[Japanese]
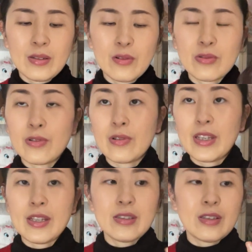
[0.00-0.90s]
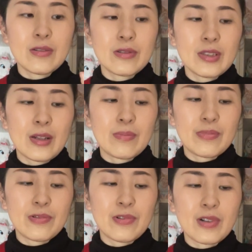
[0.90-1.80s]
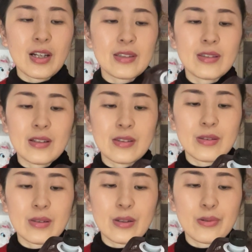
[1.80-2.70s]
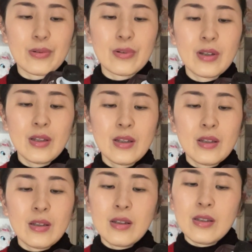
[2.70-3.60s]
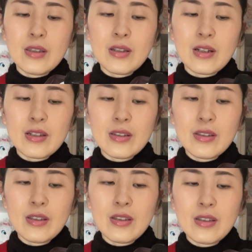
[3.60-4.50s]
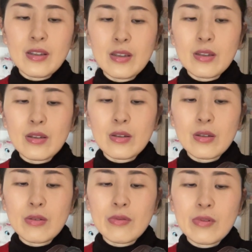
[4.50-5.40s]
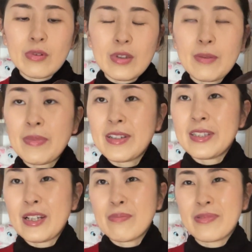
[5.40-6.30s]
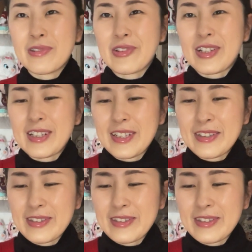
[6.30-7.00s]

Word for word: このエイジングシャンプーを買ったんですけど、意外に、やっぱりシャンプーとかリン